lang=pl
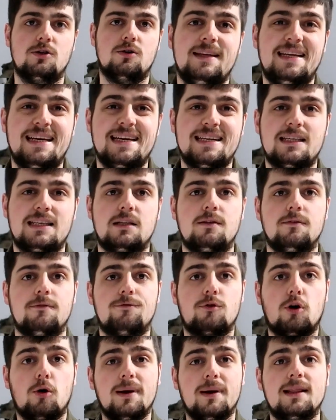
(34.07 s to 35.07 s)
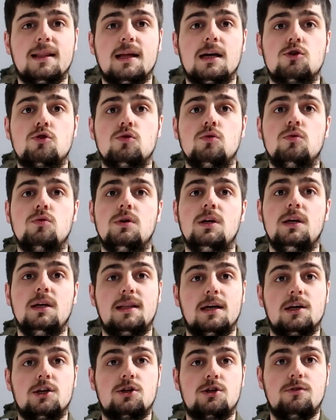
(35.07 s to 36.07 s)
jest w komentarzu i
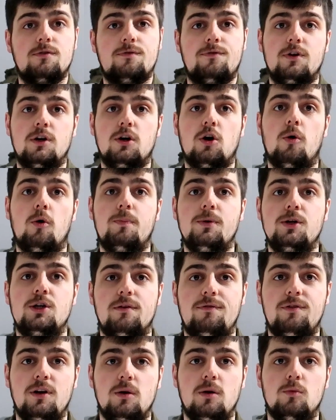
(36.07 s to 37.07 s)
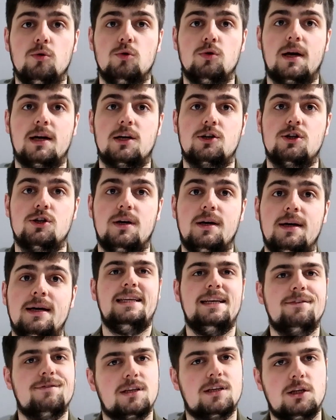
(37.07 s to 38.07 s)
też w opisie filmu, także
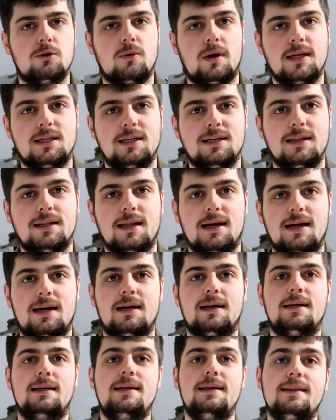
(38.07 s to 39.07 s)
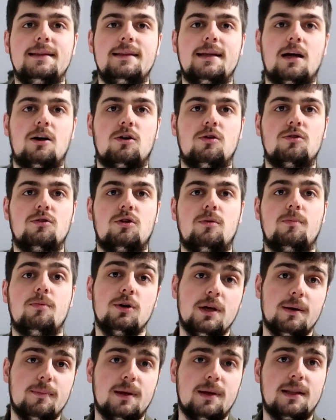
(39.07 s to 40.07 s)
nie wysyłajcie na inne konto, bo
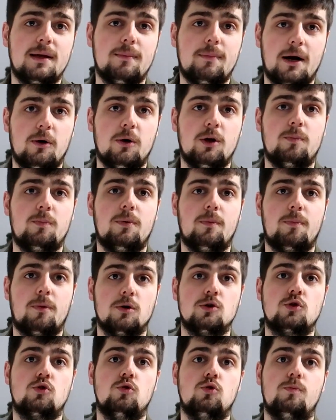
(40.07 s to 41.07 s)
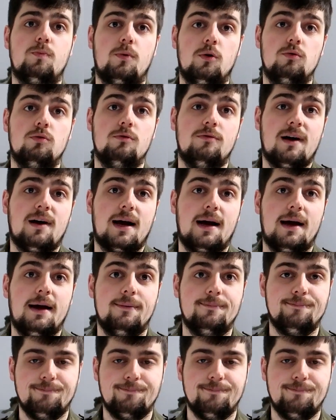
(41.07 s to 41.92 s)
nie będę brał ich po prostu pod uwagę.